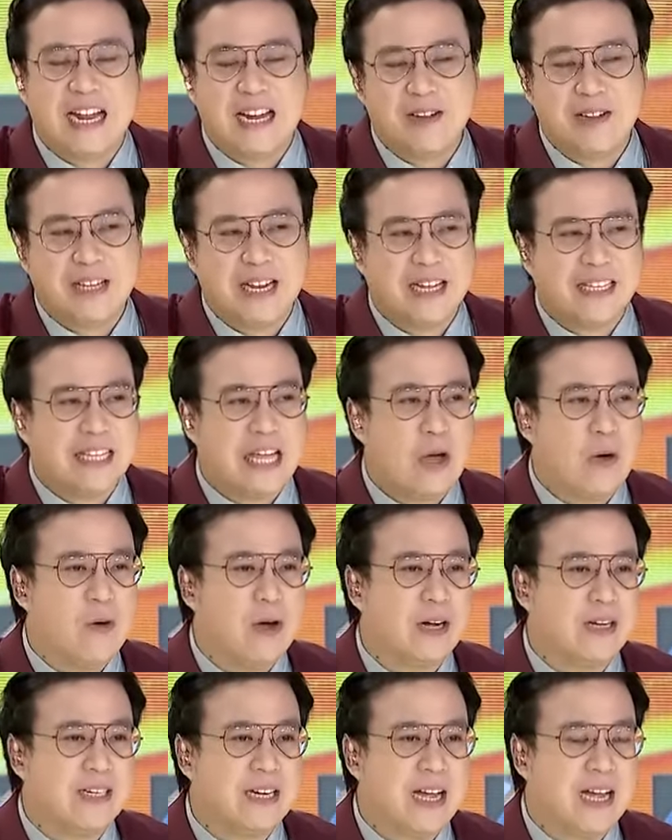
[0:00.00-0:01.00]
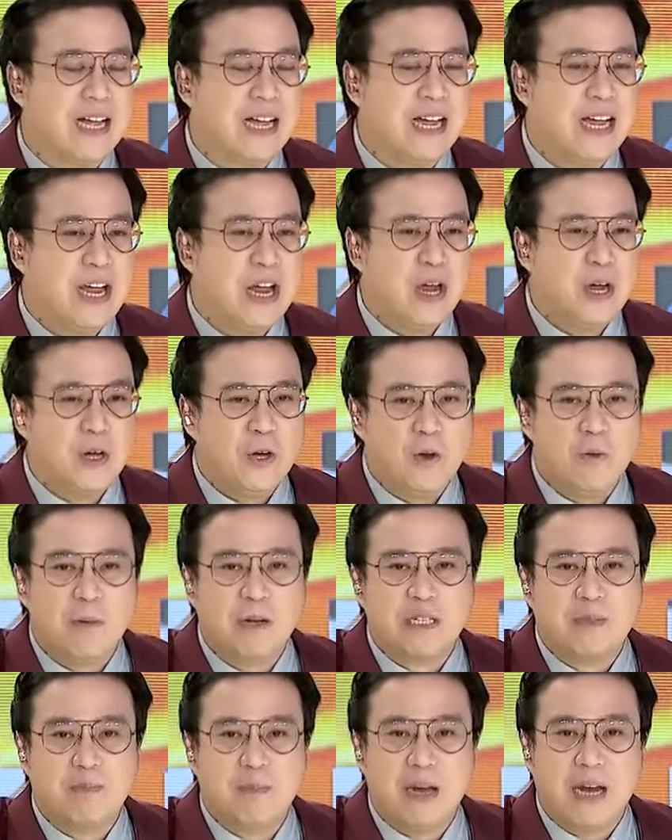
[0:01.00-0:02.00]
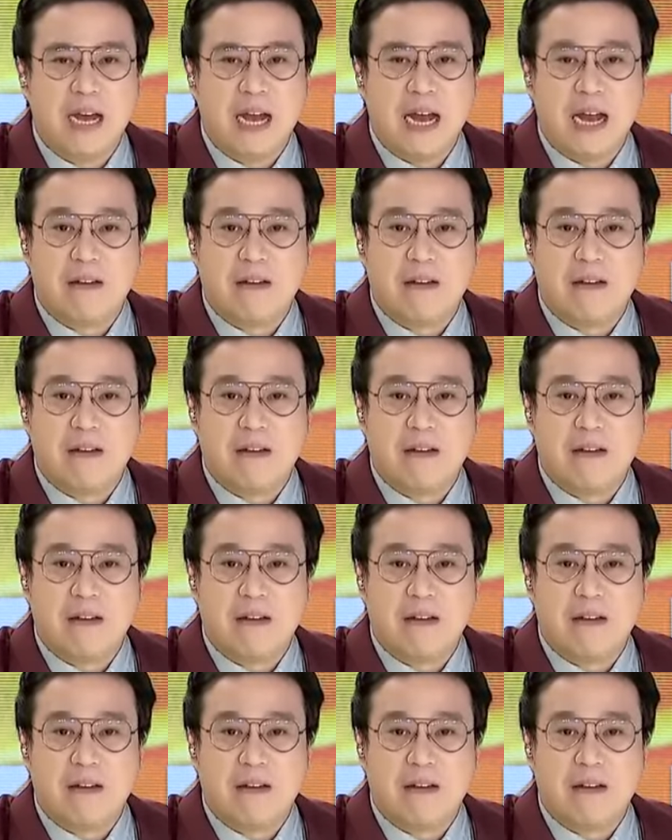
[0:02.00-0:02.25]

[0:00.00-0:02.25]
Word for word: yung tinatawag na you must be